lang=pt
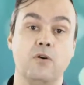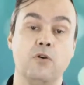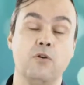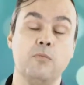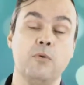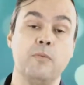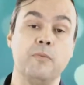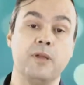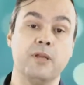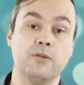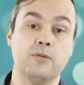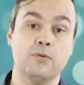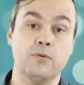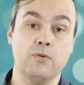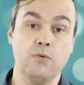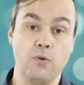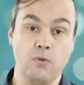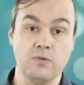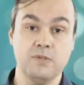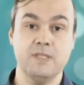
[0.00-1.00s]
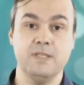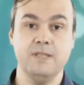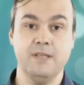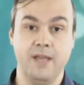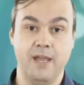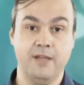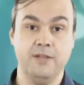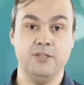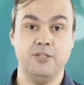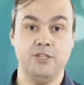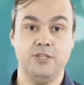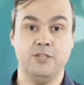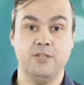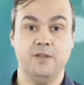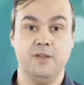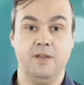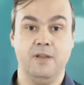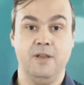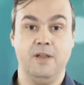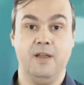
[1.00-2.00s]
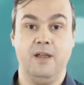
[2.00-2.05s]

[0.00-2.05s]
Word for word: O momento consciente,